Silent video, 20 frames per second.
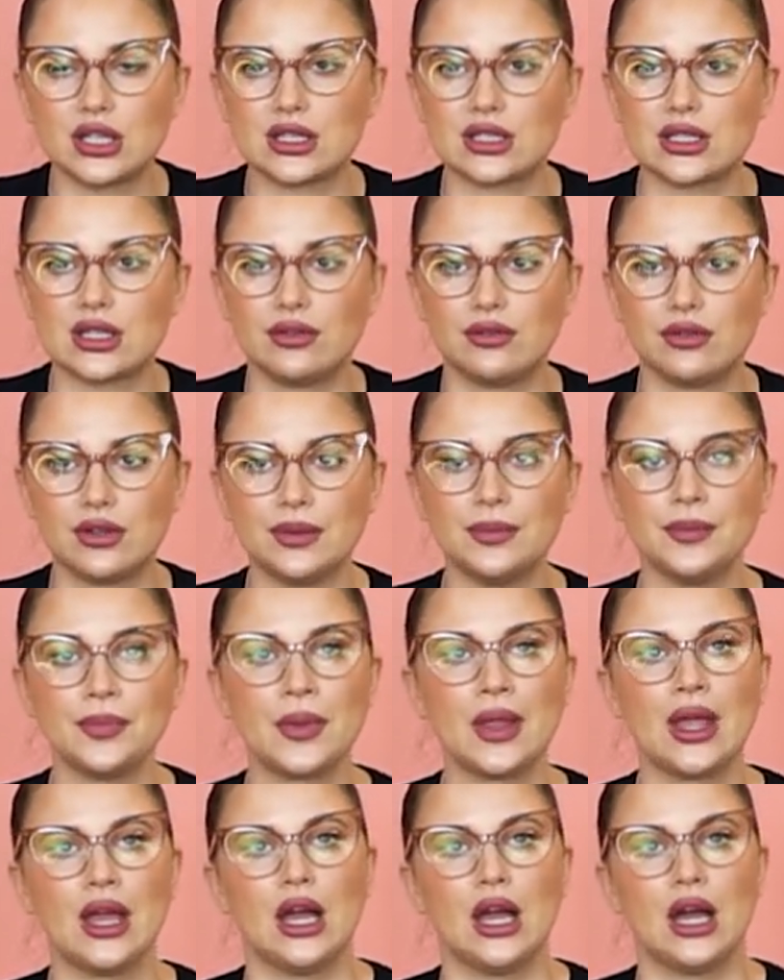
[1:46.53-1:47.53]
Если вы
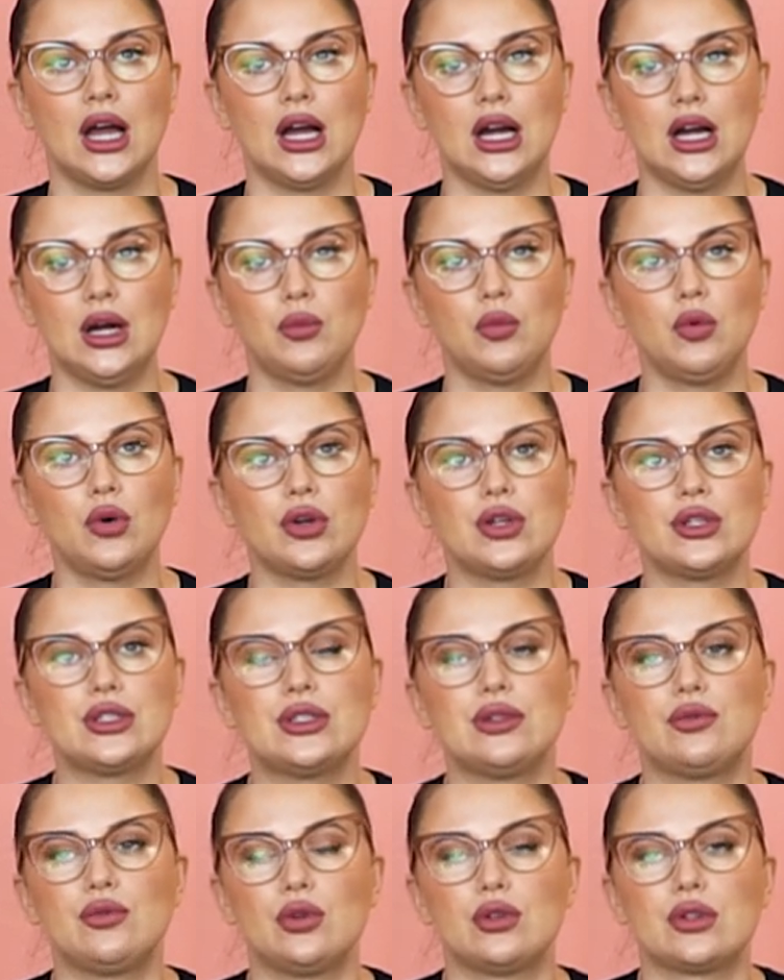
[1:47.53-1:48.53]
э,
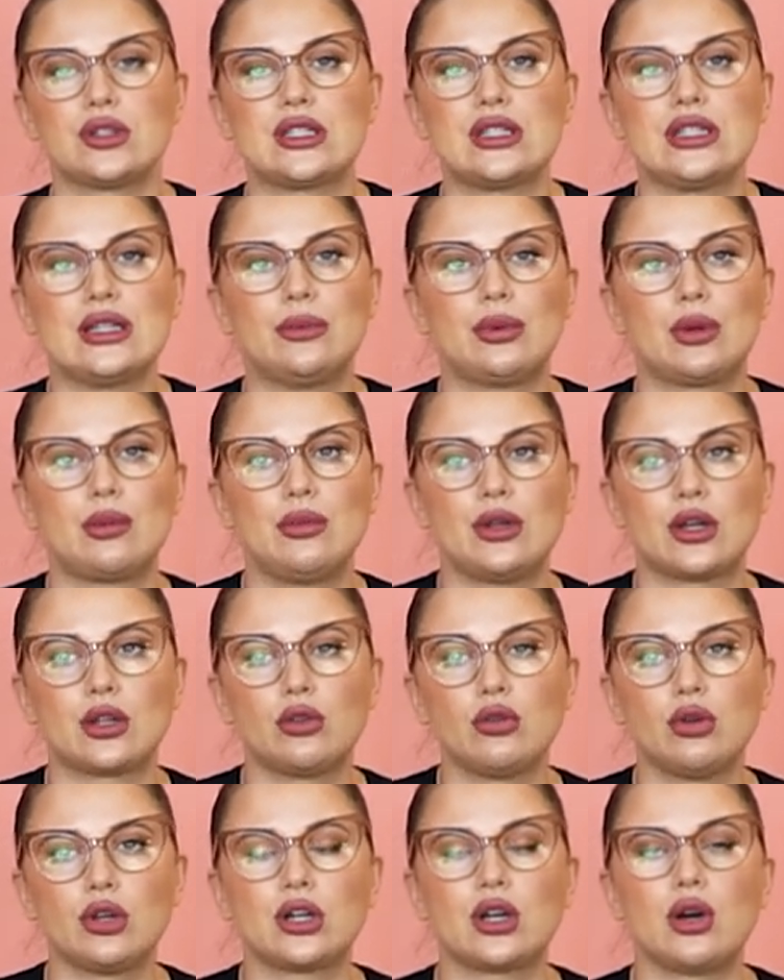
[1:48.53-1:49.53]
моете волосы, например,
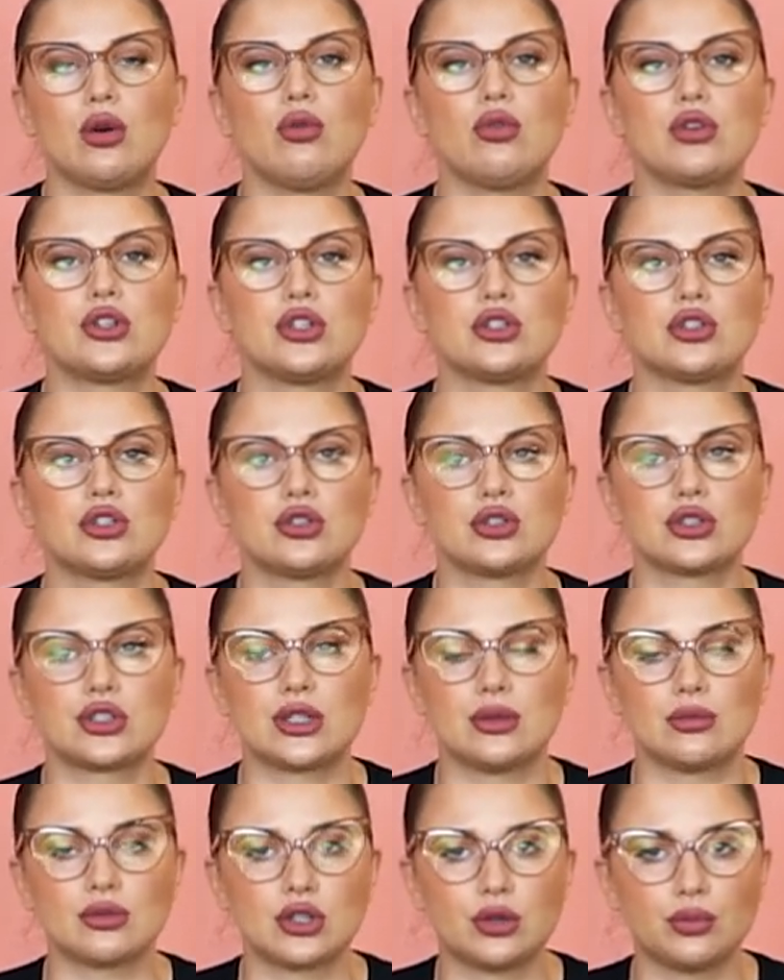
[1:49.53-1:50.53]
только очень
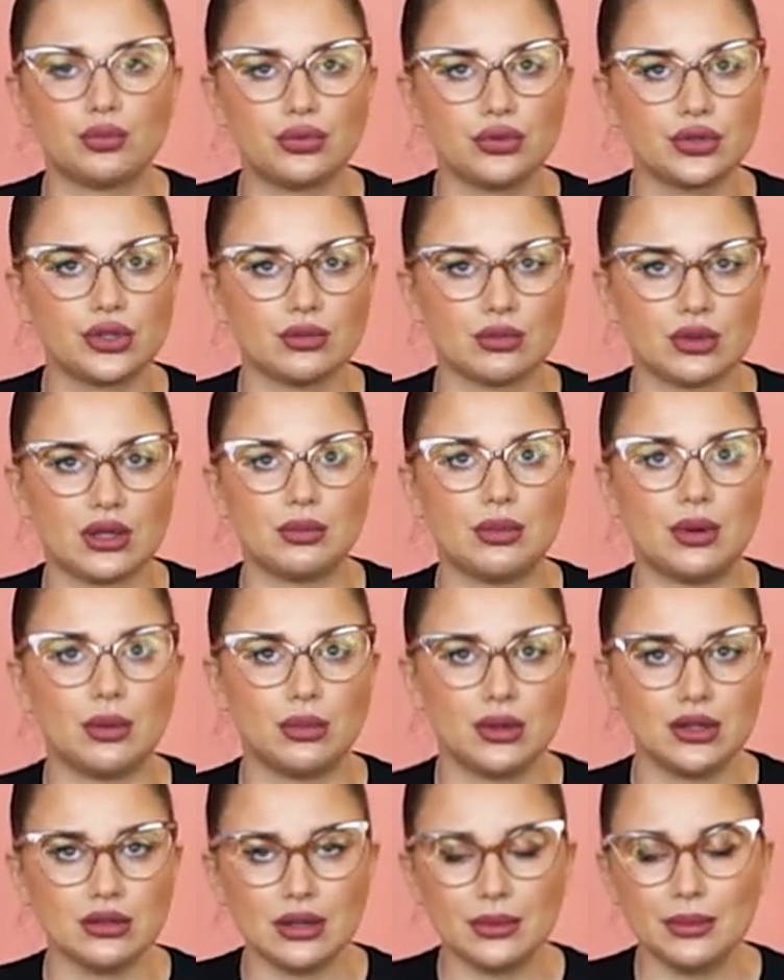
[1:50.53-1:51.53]
жестким шампунем либо
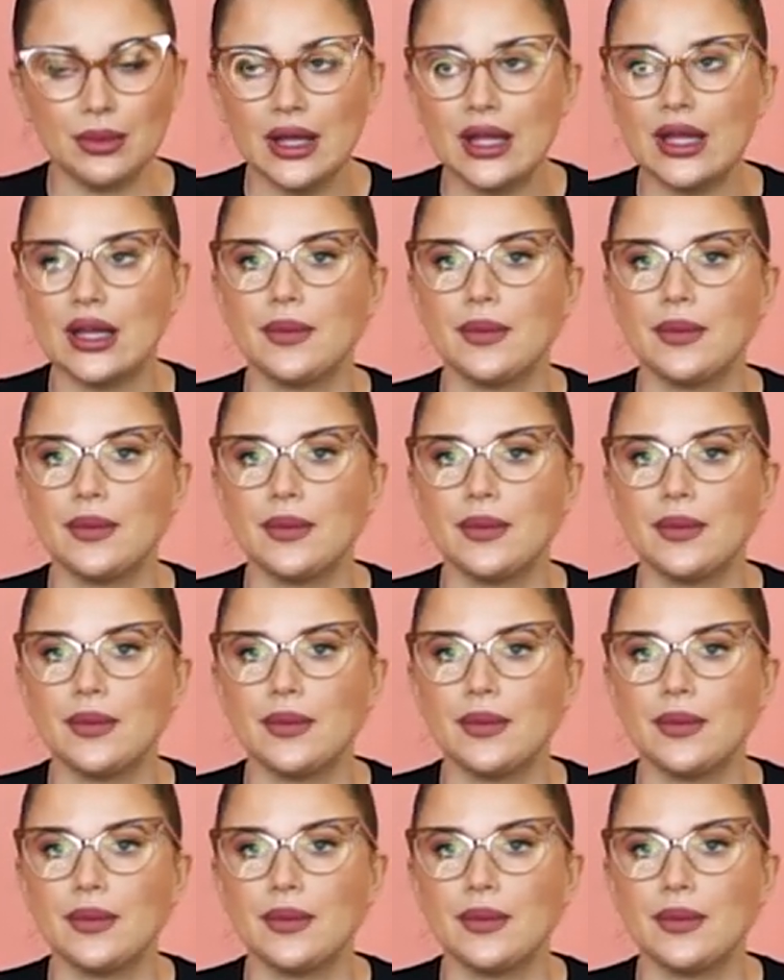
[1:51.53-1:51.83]
мылом,